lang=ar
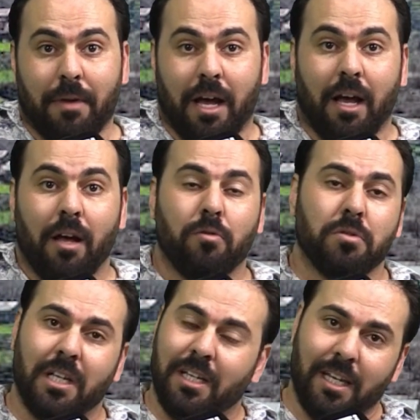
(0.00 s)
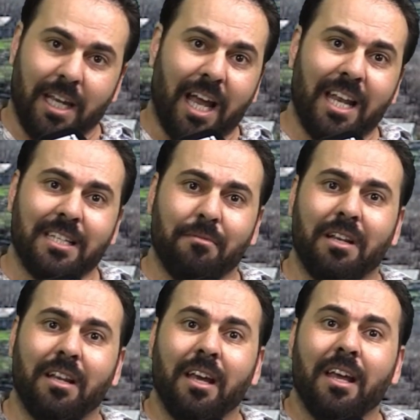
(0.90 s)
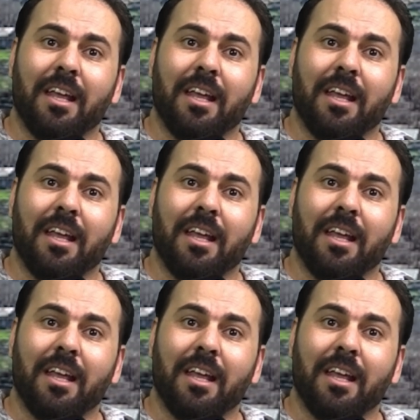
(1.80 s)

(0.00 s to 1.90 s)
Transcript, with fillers: معها خصوصا يعني على سبيل